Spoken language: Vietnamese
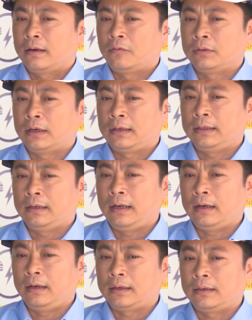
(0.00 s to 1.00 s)
Đồng thời thì
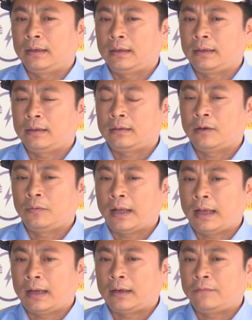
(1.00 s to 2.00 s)
Điện lực Đông
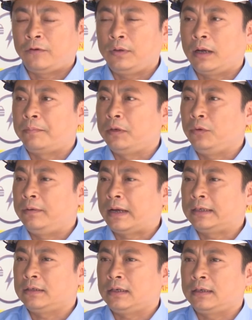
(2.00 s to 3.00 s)
Hà đã phối hợp với Ủy
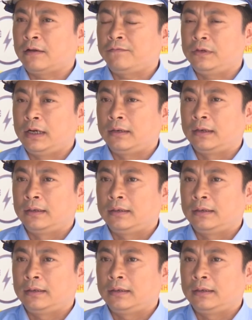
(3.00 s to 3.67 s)
ban Nhân dân các phường